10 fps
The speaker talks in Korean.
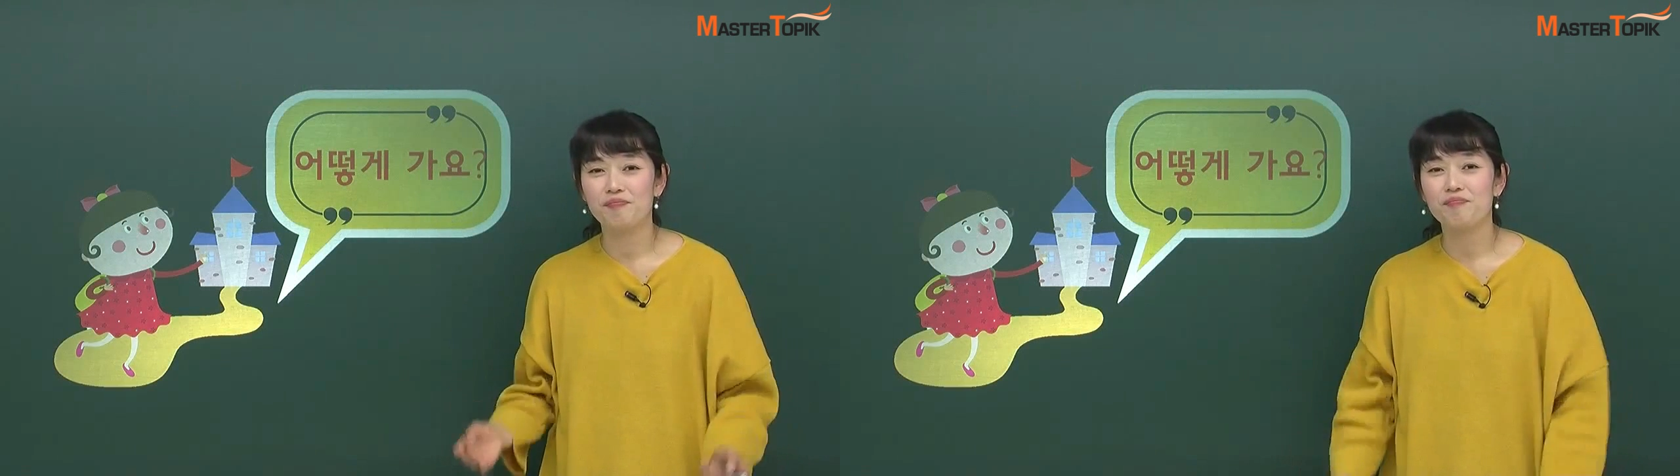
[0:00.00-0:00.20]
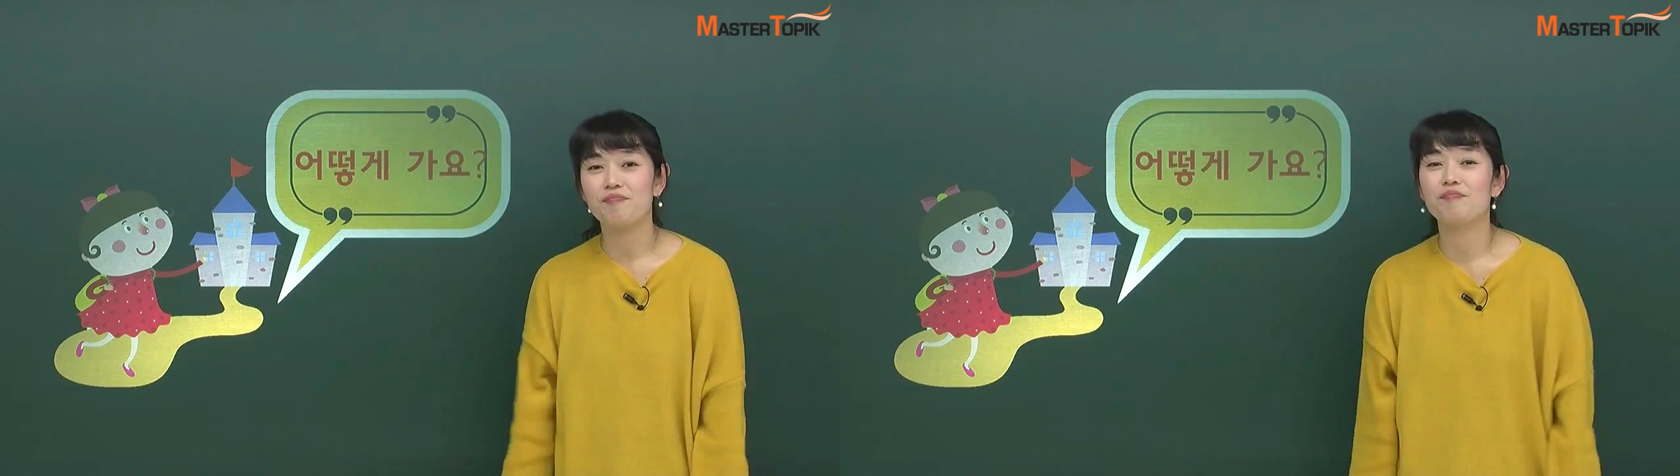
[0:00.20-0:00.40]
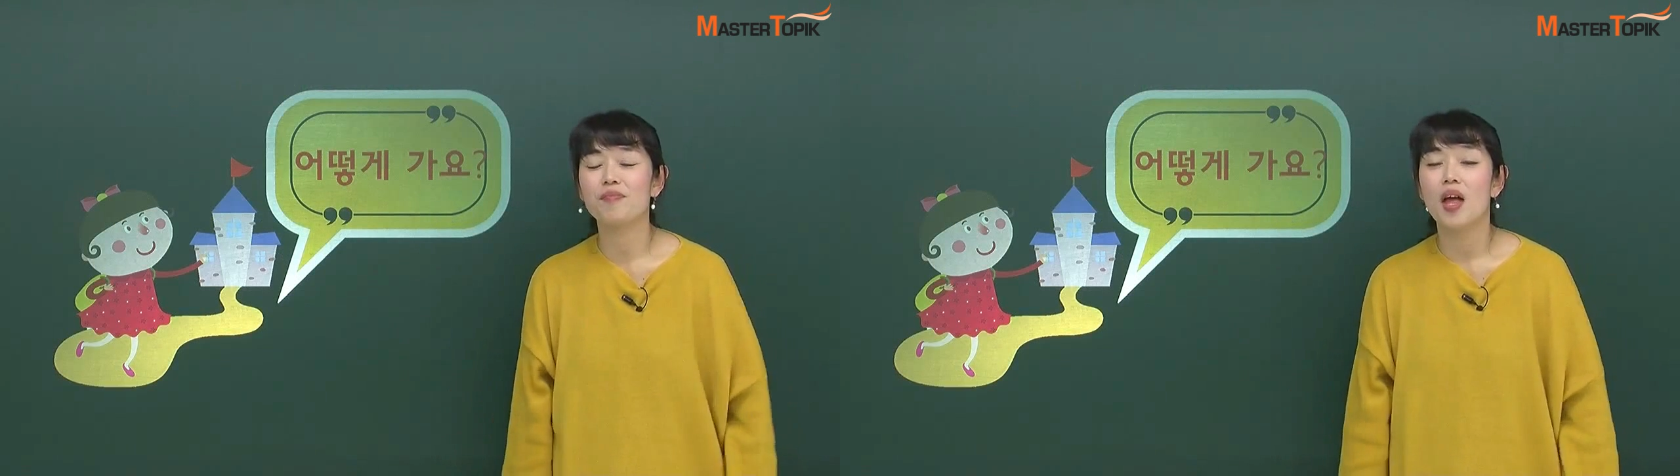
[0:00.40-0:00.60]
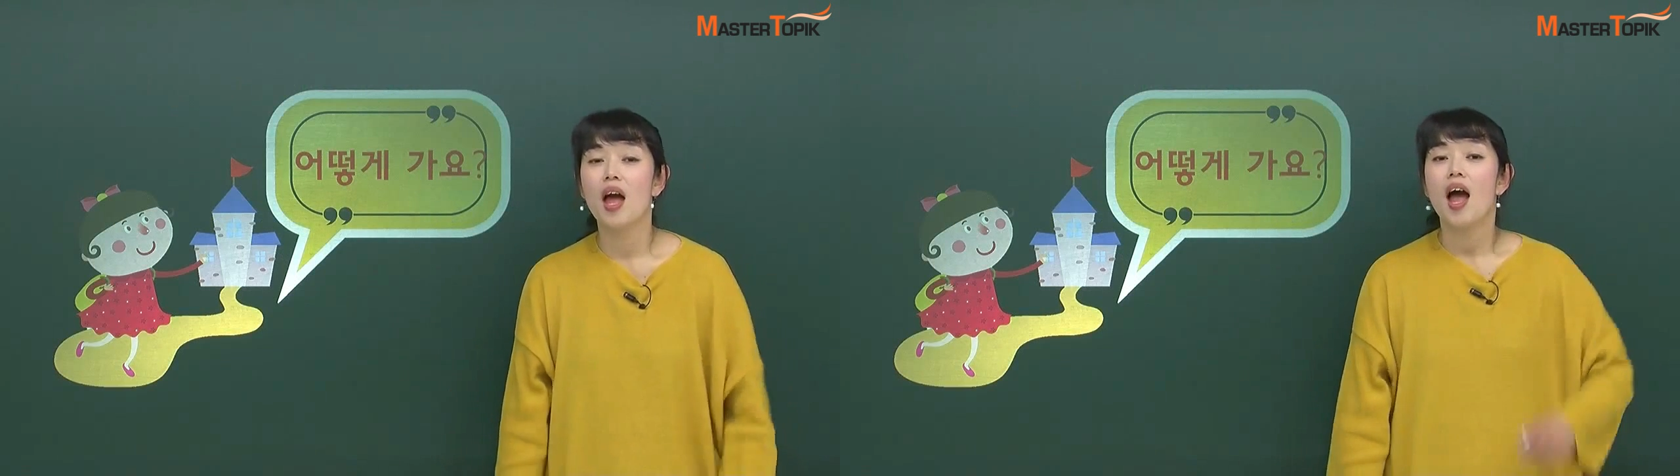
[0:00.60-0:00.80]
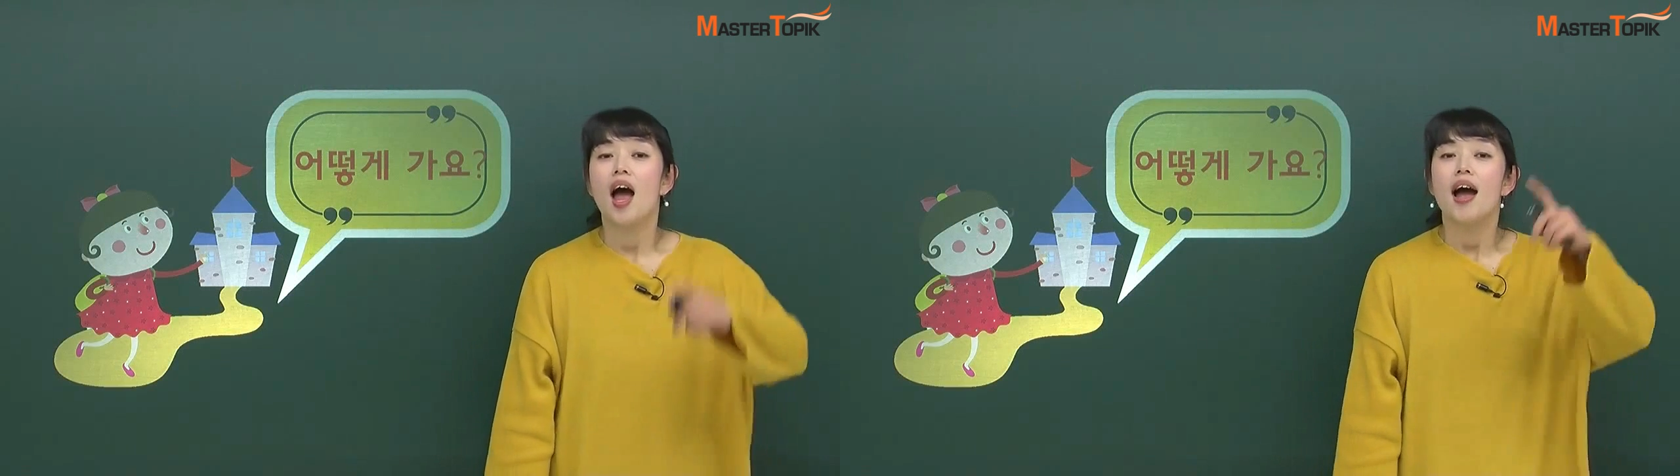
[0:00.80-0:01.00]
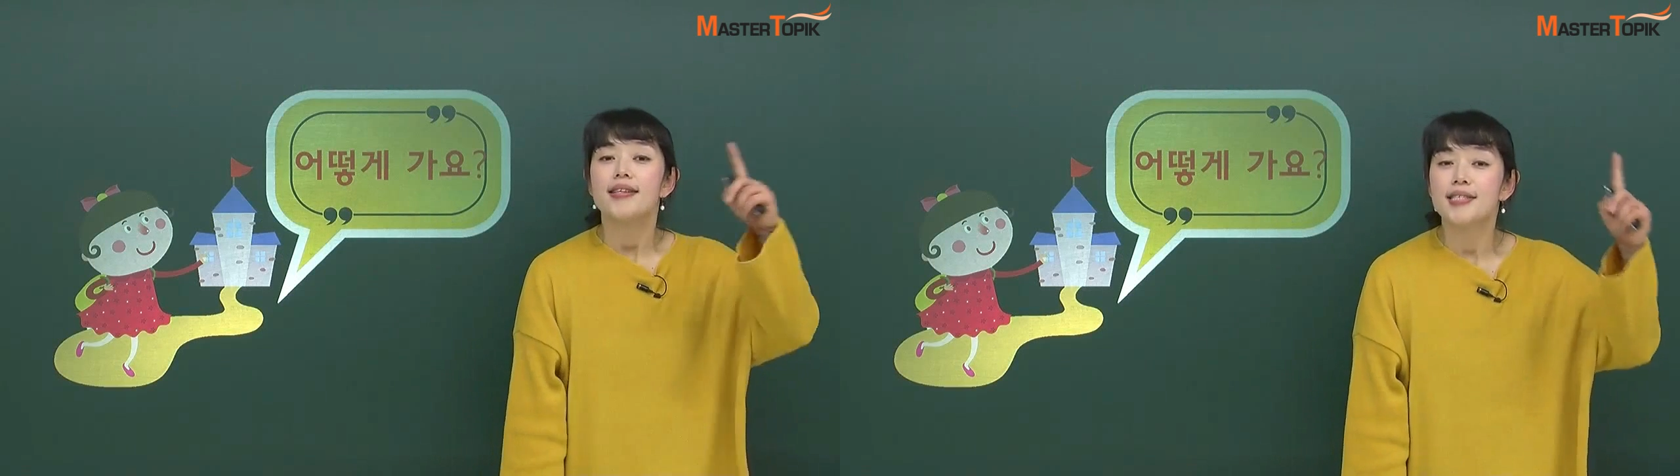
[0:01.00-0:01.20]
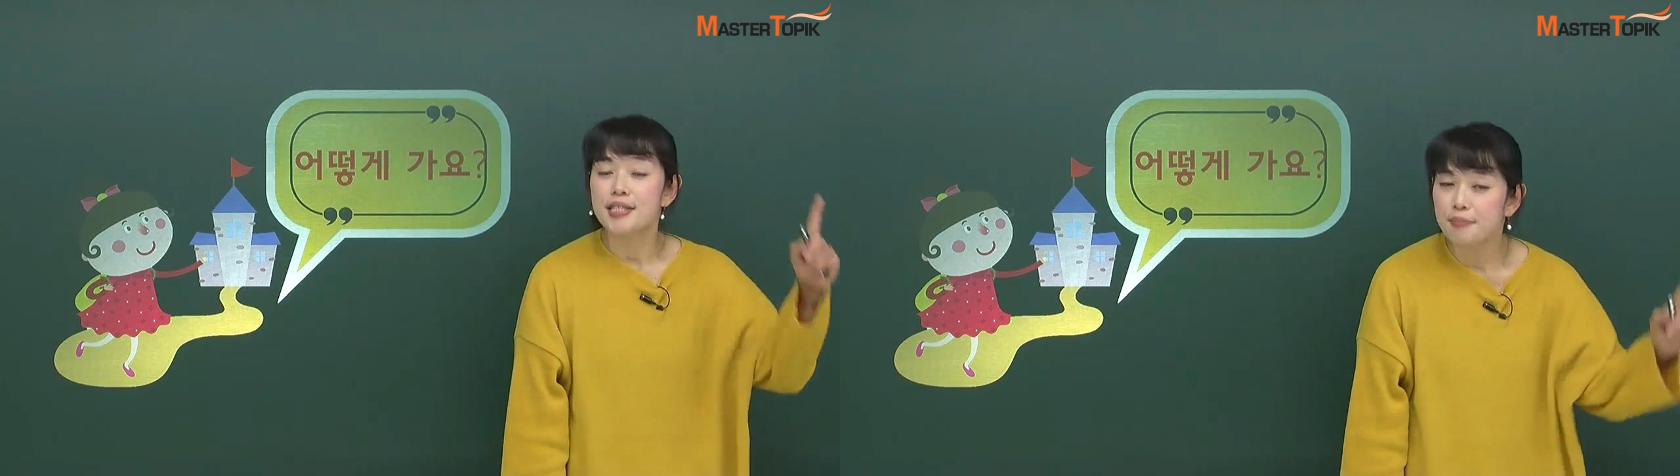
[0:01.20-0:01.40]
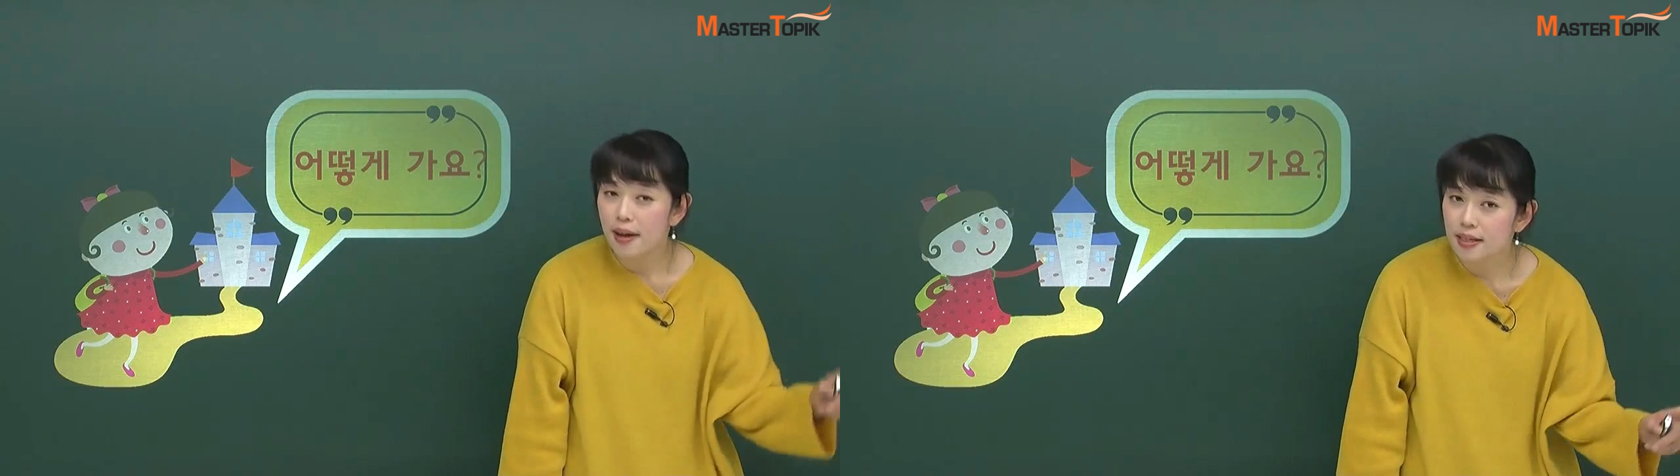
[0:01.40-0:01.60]
음,
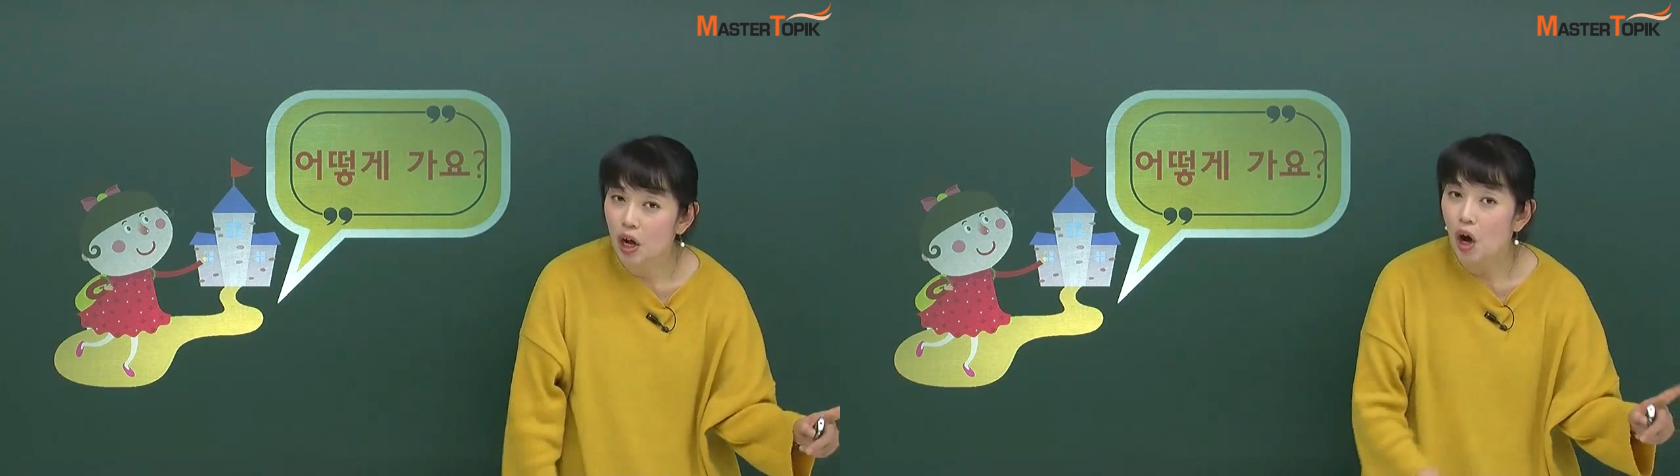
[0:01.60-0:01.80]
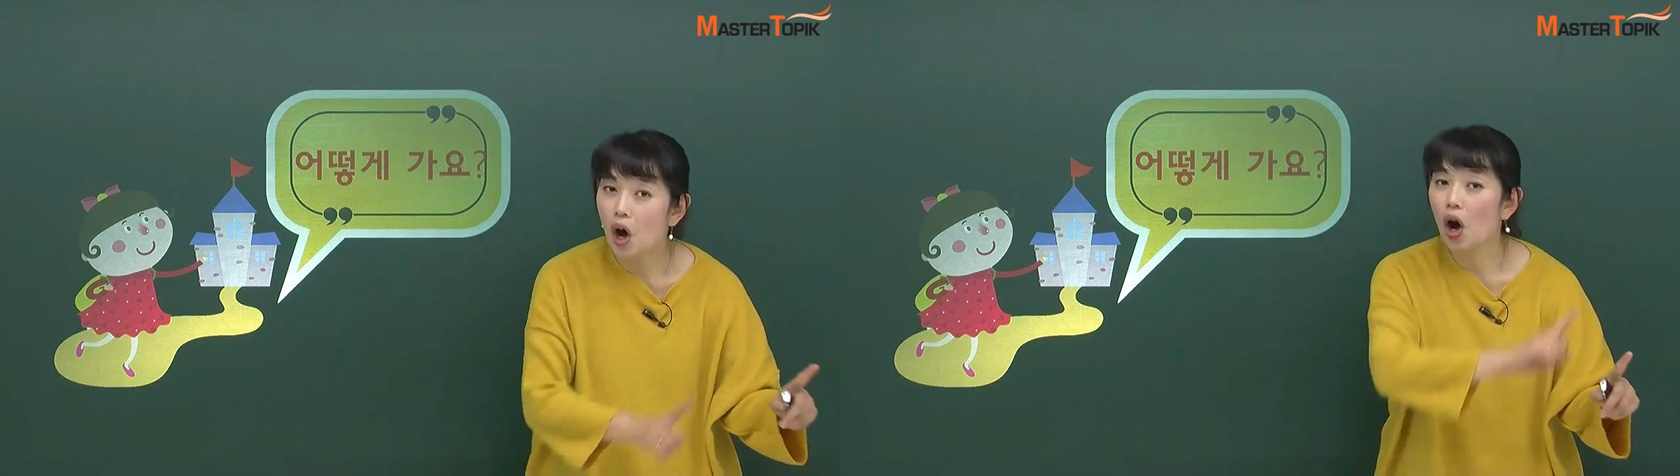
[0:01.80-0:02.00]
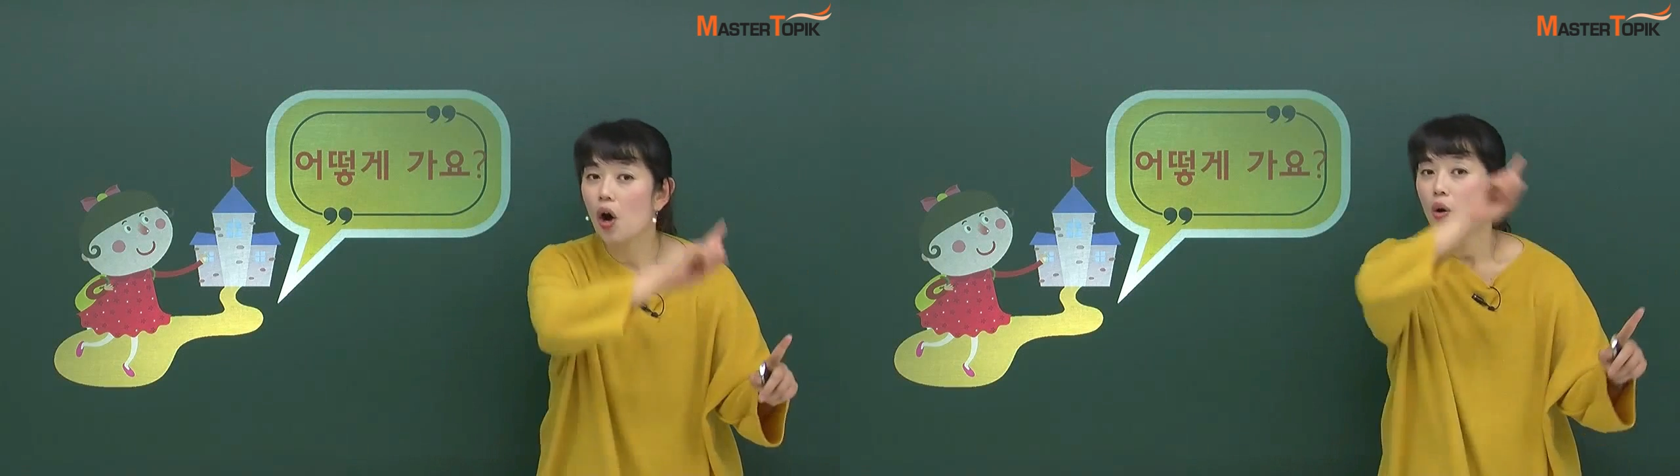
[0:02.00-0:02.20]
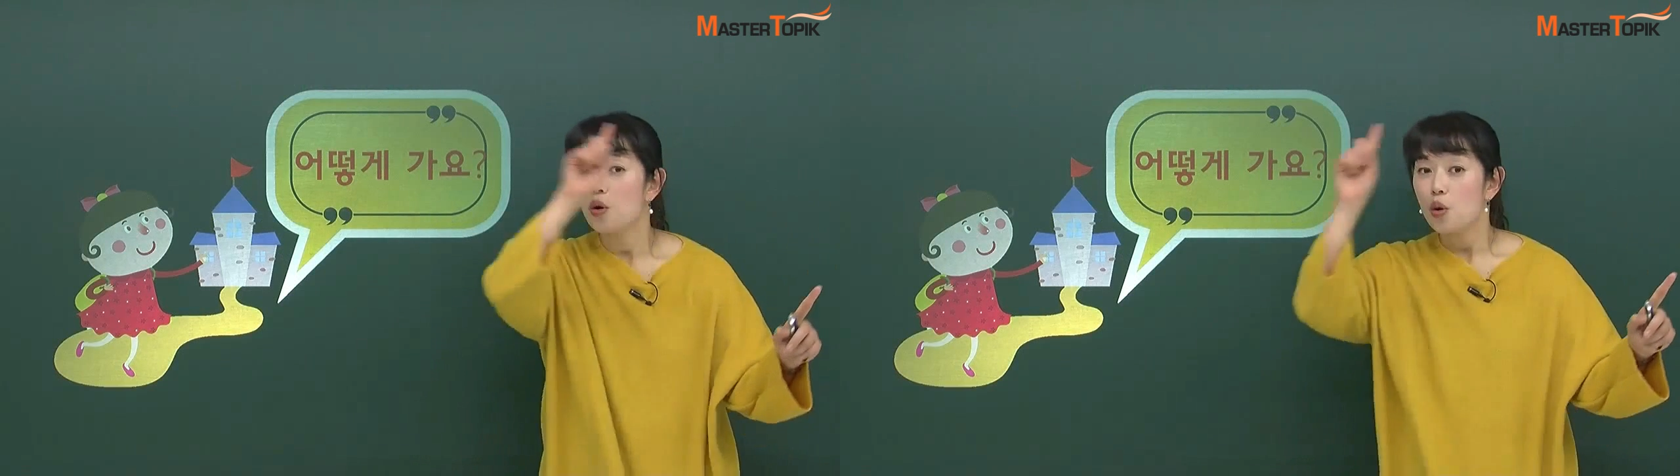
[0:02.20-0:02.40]
집에서